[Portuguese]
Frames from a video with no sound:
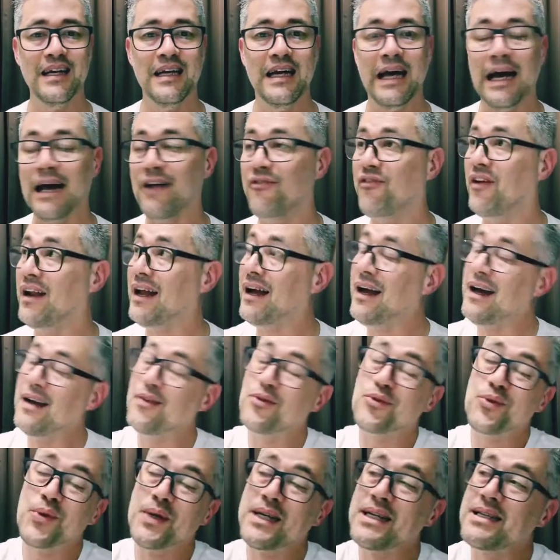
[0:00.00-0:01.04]
Ela fala, cara, eu
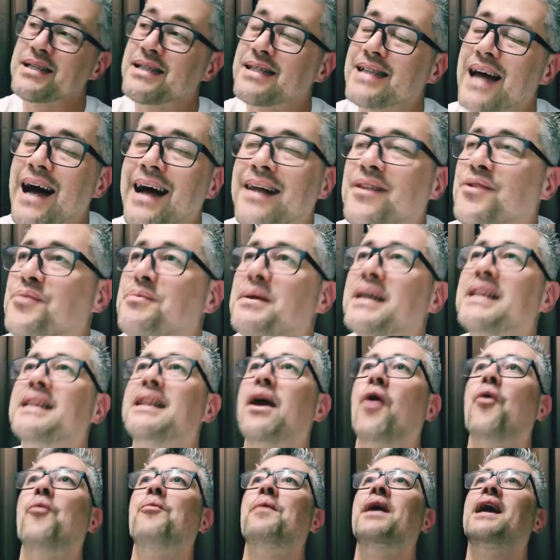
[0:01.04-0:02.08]
tô cansado
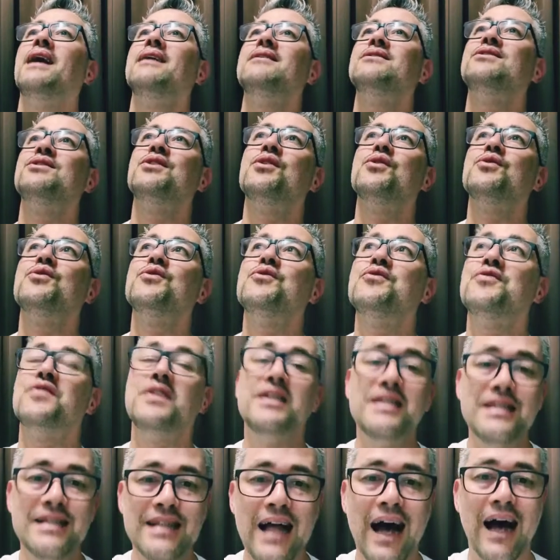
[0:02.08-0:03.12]
mentalmente, eu não
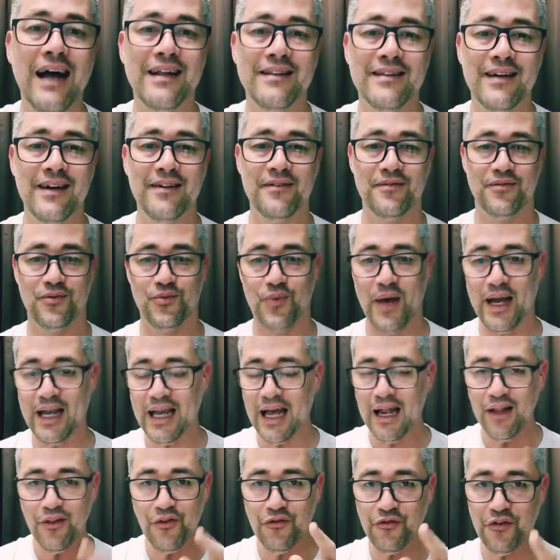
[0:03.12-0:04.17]
fiz nada. Não é que
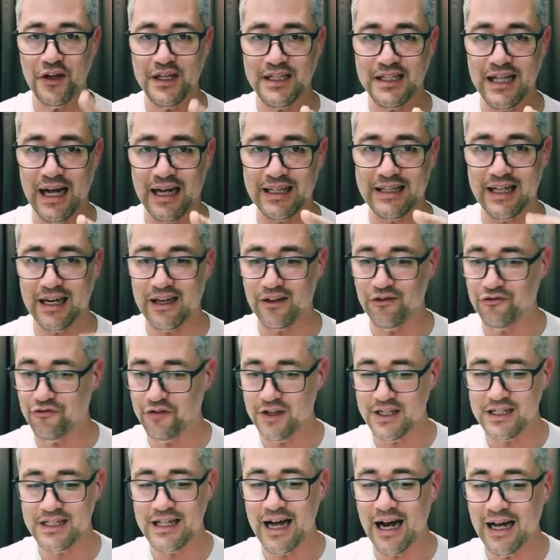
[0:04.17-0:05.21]
ela não fez nada, ela não
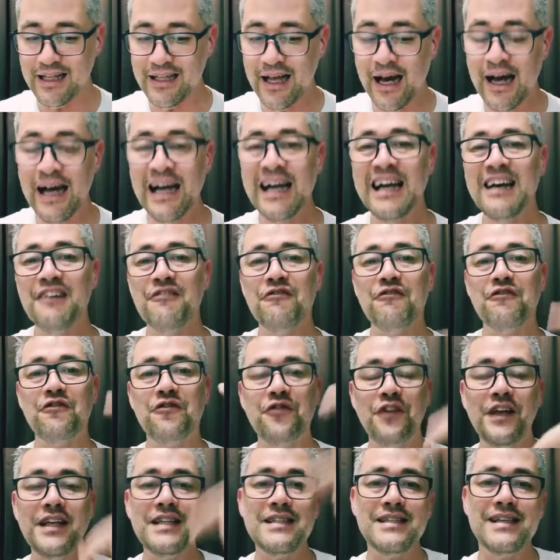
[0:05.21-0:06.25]
fez nada
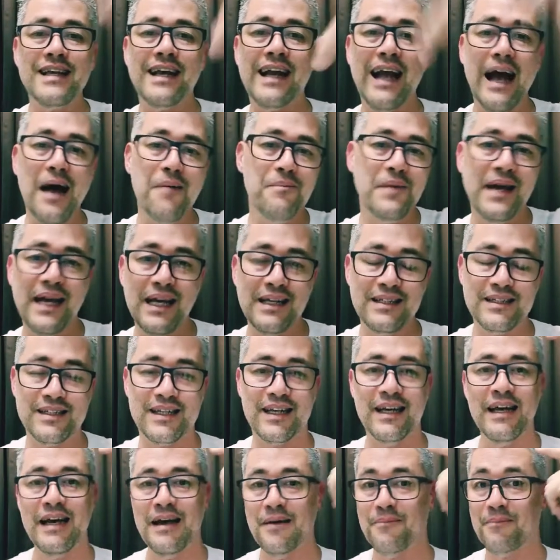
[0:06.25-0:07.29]

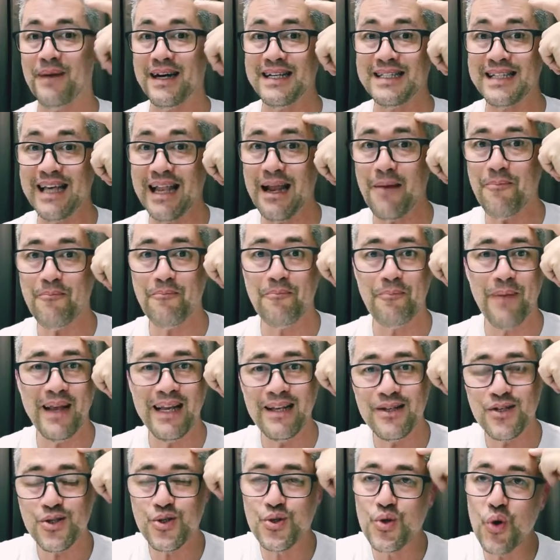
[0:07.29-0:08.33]
fisicamente, mas ela
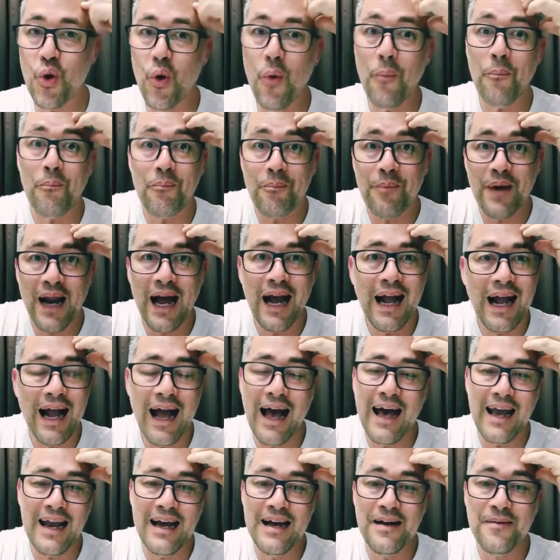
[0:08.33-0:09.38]
pensou pra
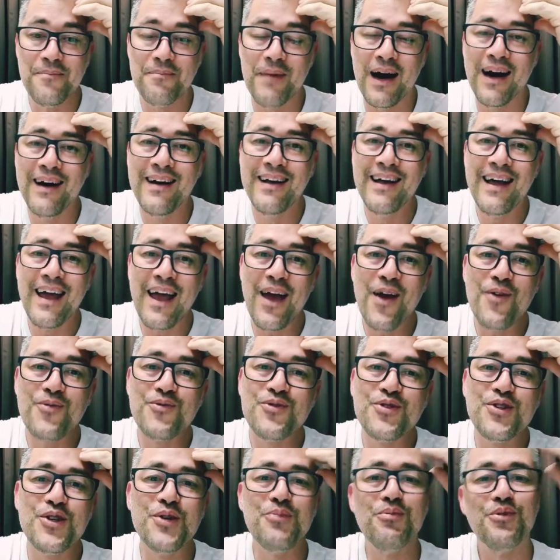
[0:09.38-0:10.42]
caramba. É um
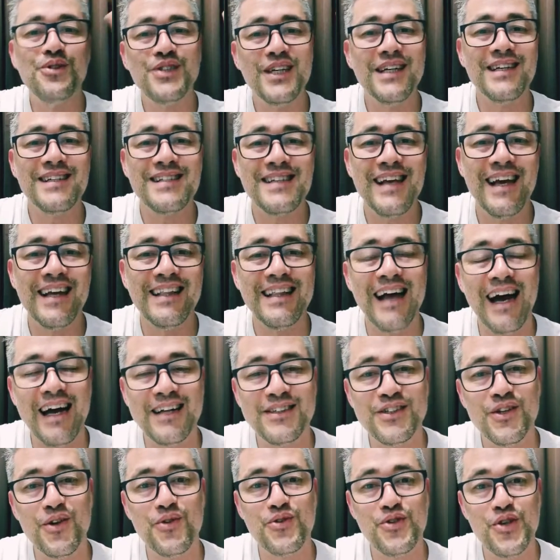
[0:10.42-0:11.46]
tipo de
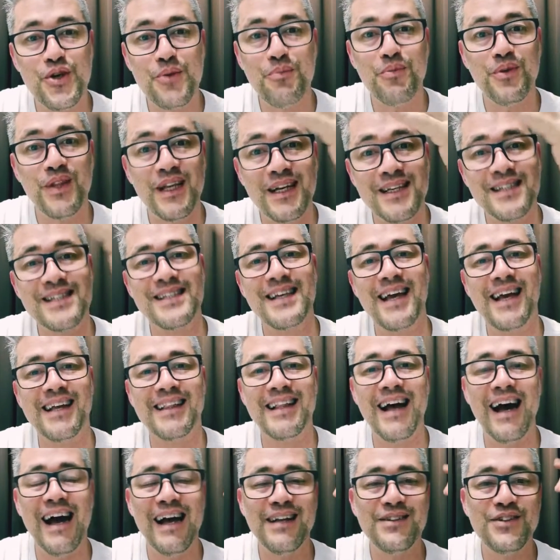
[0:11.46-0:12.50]
ansiedade, é o tipo da
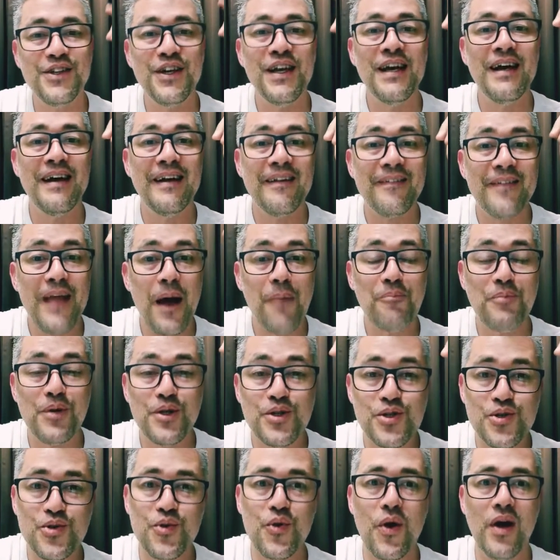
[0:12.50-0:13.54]
ansiedade da
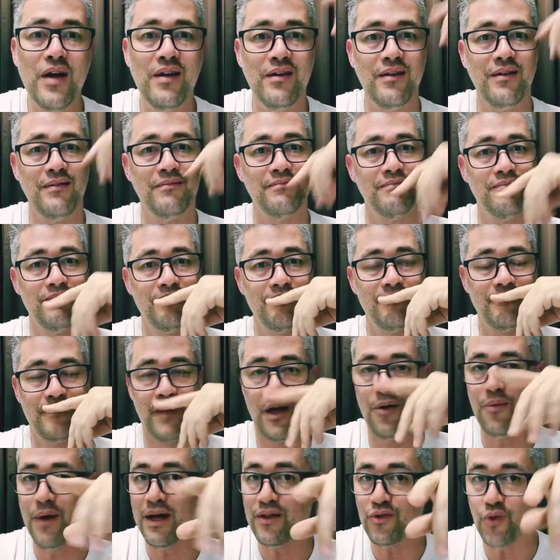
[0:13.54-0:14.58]
pessoa yin.
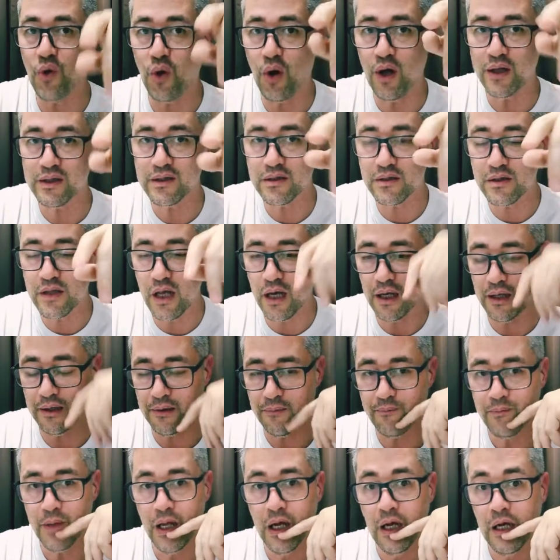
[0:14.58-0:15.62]
Então anote isso daí.
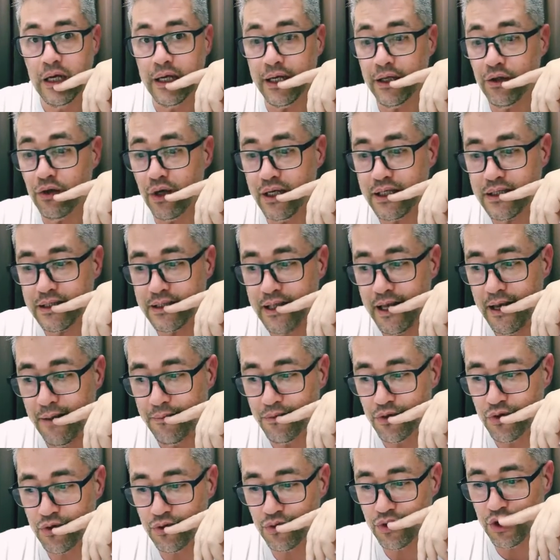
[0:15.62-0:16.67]
E nós
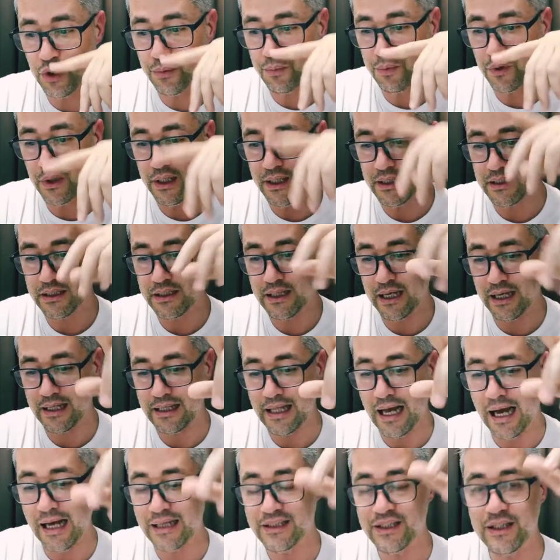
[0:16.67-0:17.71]
temos o tipo da
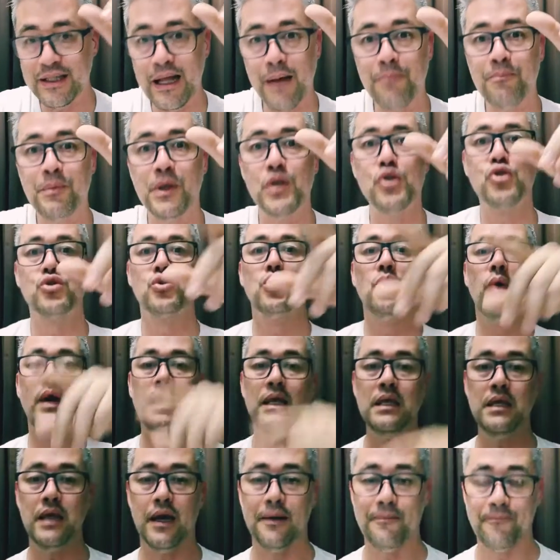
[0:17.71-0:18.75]
ansiedade da pessoa
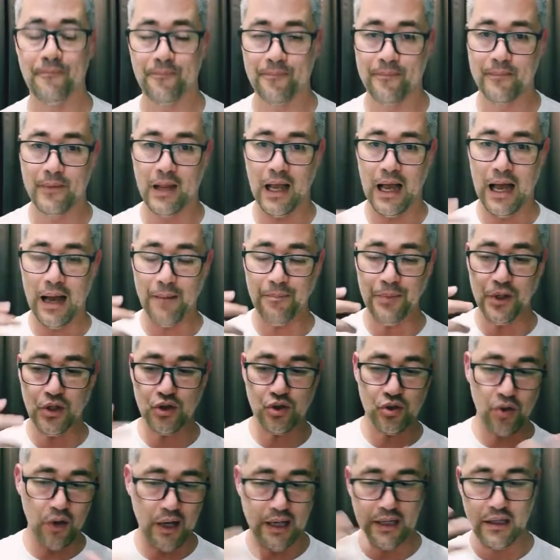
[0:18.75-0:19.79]
yang. A
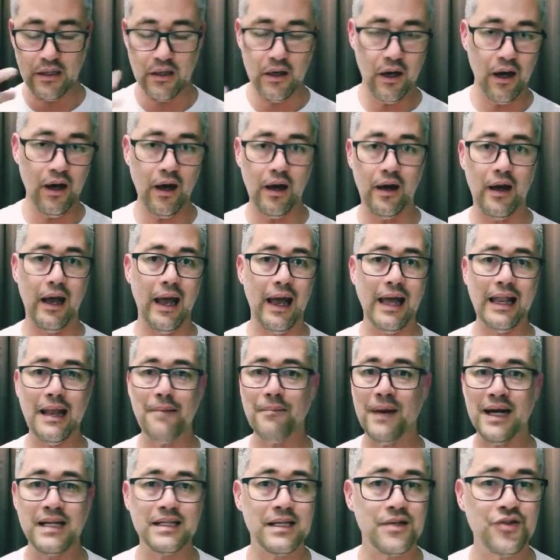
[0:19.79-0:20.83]
pessoa yang, ela é
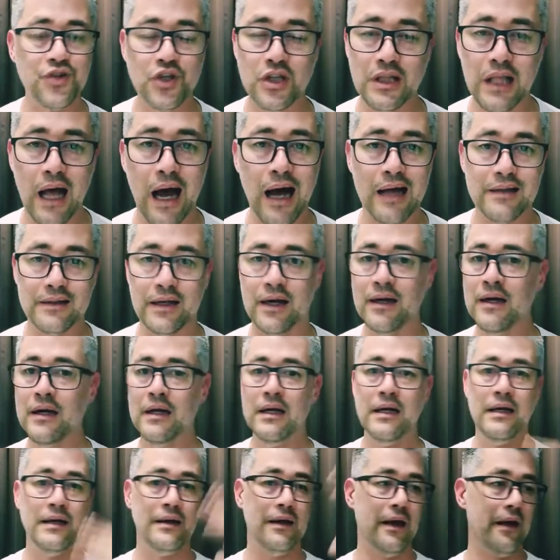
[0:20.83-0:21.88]
mais agitada
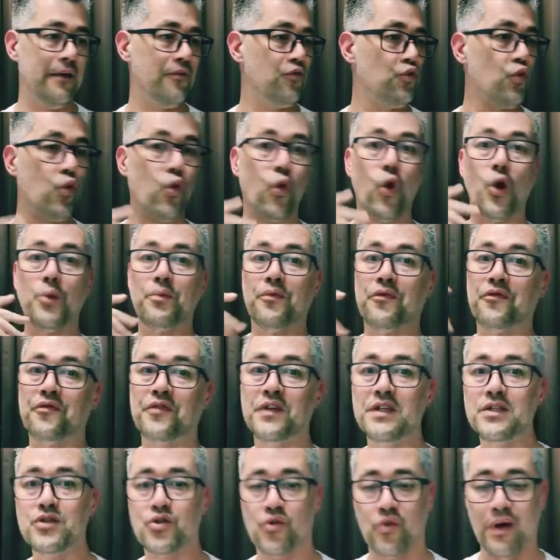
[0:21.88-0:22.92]
no corpo
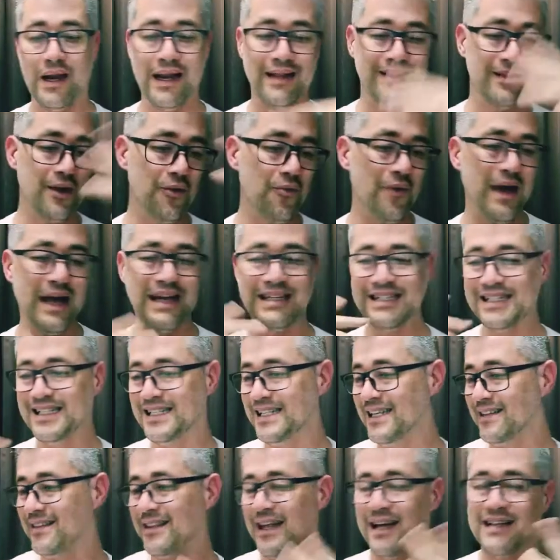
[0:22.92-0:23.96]
físico, ela tem uma
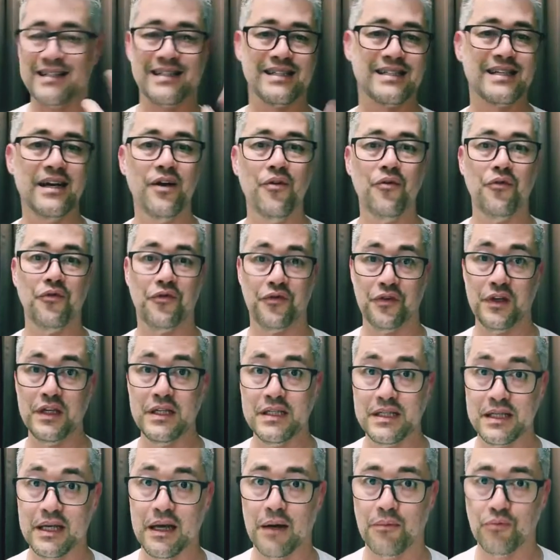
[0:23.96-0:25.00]
agitação
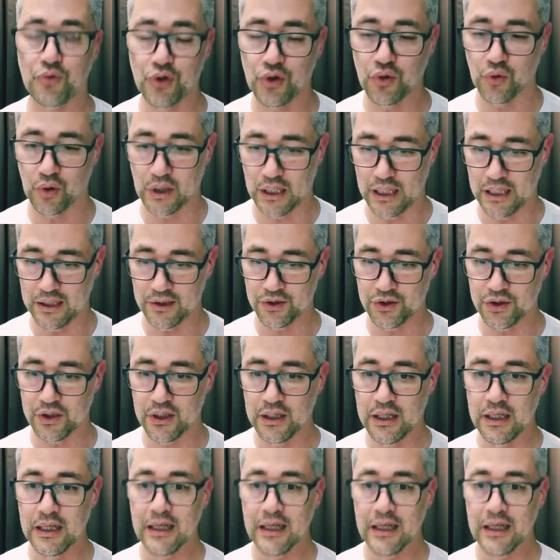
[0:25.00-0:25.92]
física muito grande.